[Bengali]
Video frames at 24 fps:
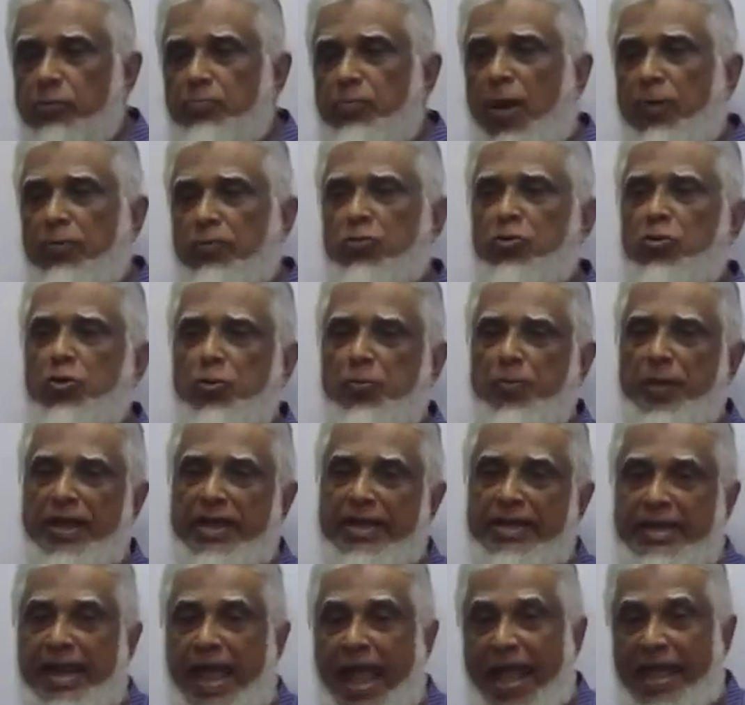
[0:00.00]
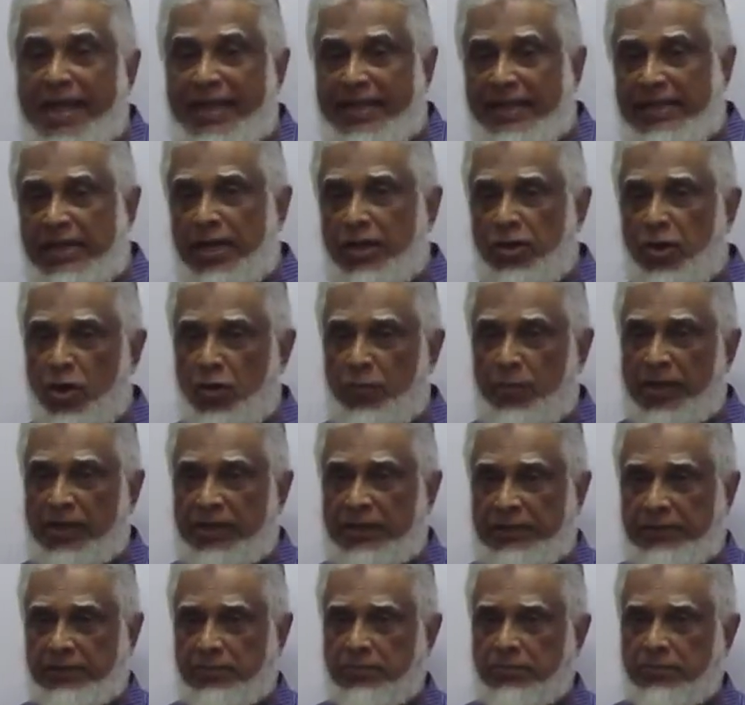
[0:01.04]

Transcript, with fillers: মাফলুন বিহি নেয় কিনা নর্মালি